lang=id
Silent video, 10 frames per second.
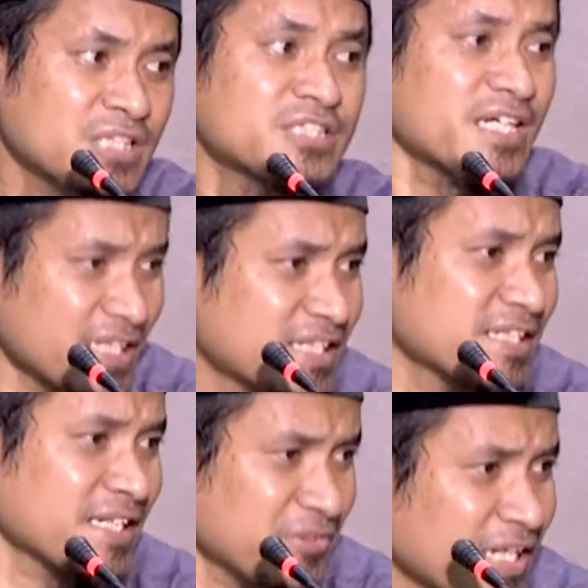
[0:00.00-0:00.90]
syariat
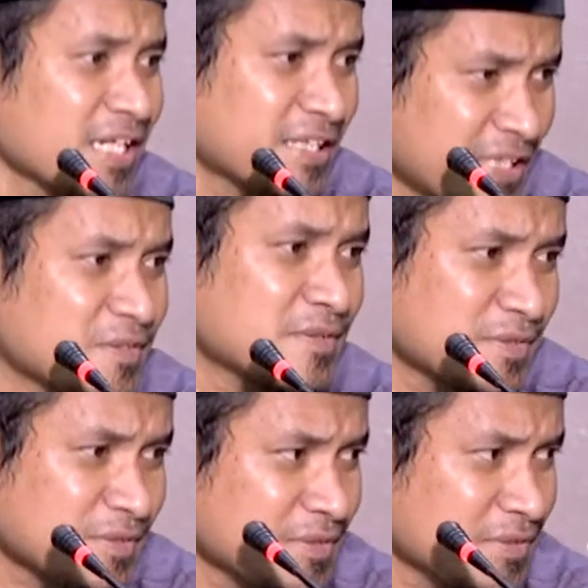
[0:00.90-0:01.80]
kita yuk kayak gitu
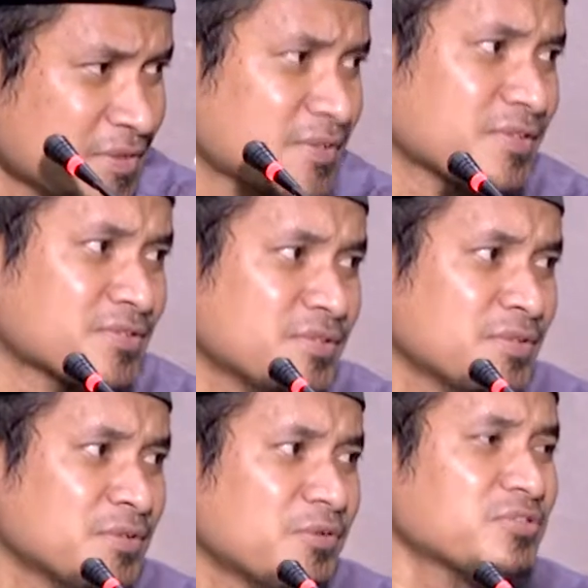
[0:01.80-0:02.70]
terus
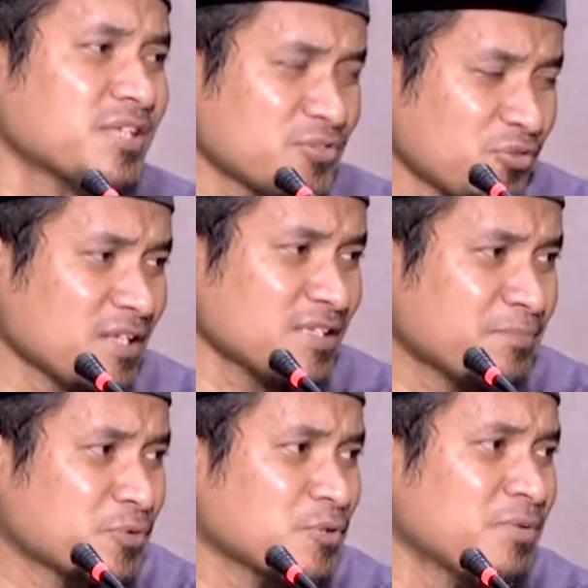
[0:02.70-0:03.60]
Oh Ustaz
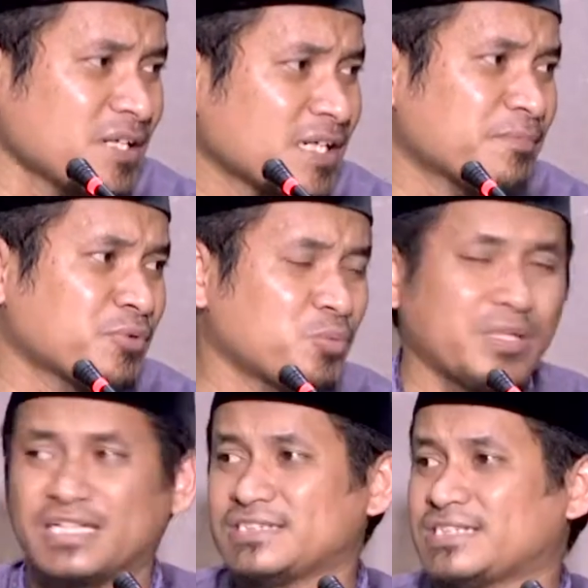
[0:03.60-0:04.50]
sholatnya berubah nggak?
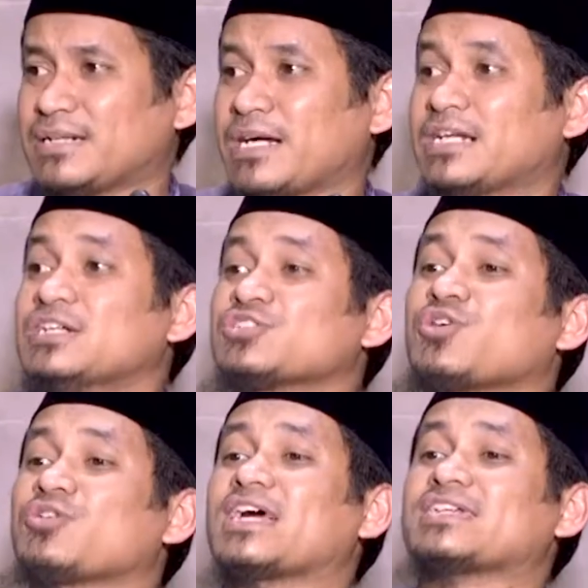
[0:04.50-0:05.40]
Berubahnya zaman.
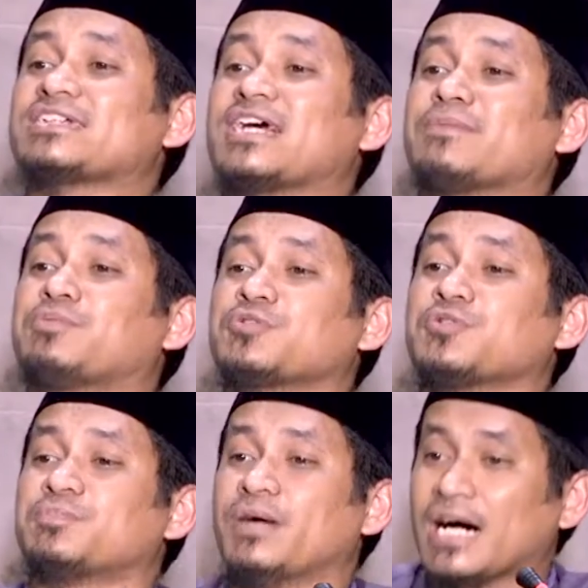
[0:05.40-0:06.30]
Sholat nggak
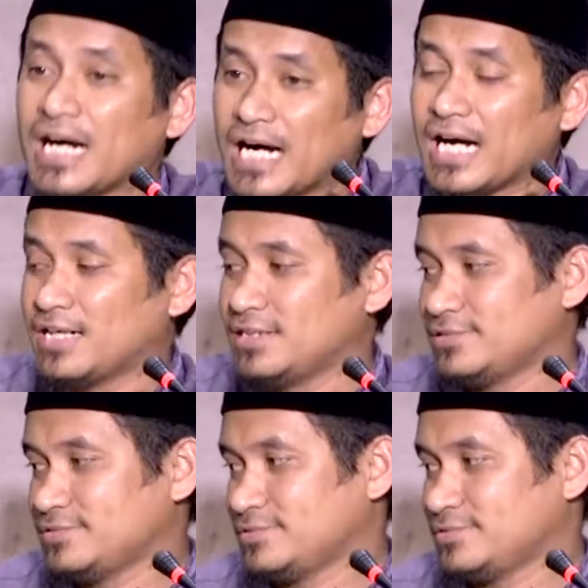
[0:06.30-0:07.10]
berubah.